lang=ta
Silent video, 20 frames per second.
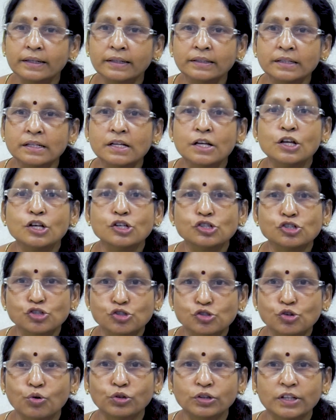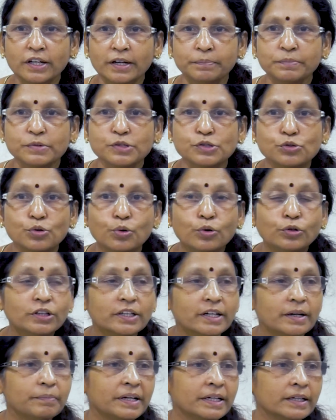என்ன ஸ்தோத்திரம்
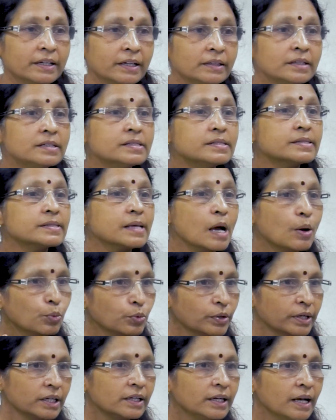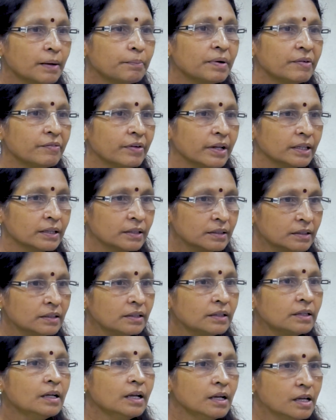ஸ்தோத்திரம் என்றது சவுண்டு நம்ம வந்து
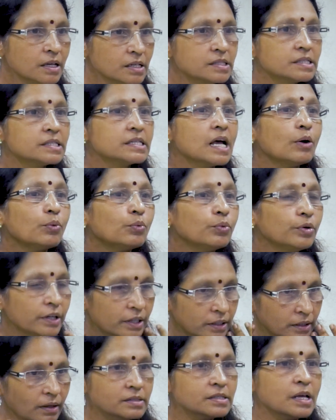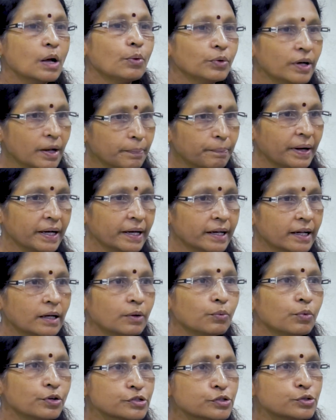சவுண்டு சவுண்டை
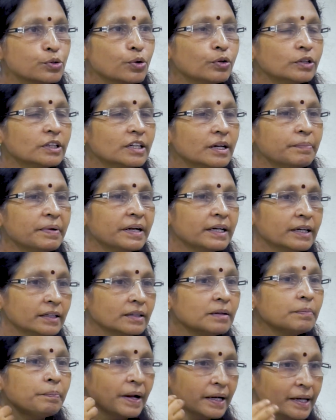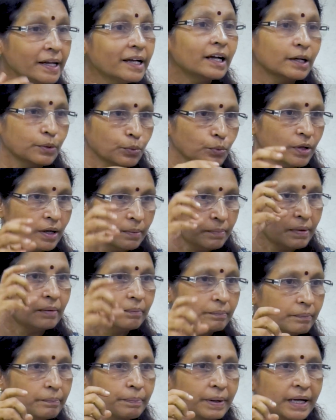படிக்கணும் ஒரு ஸ்தோத்திரம் என்றது படிக்கணும் நம்ம
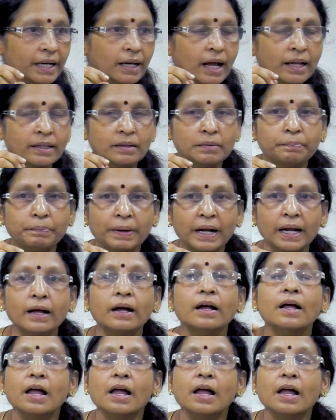படி அது ப